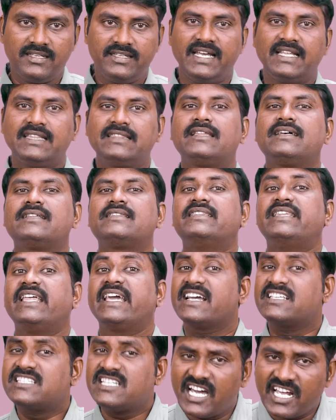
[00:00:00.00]
ఎంత
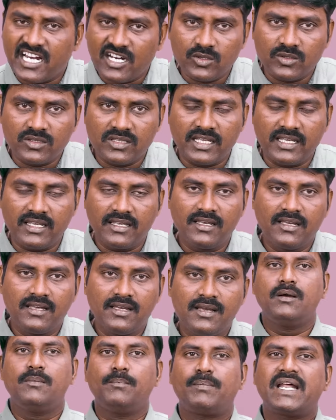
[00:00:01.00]
దిగజారనుంది
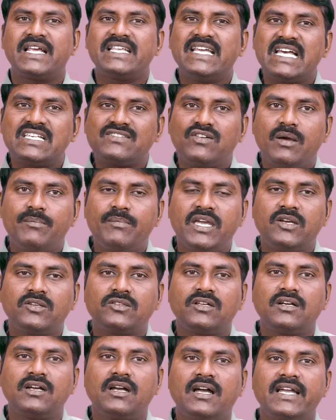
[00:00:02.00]

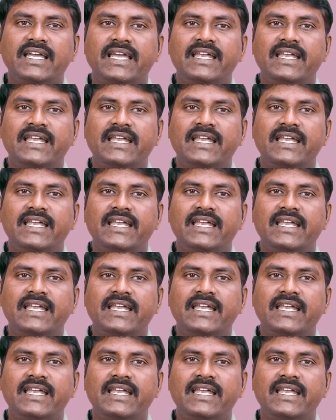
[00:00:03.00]
ప్రజాస్వామ్యయుతంగా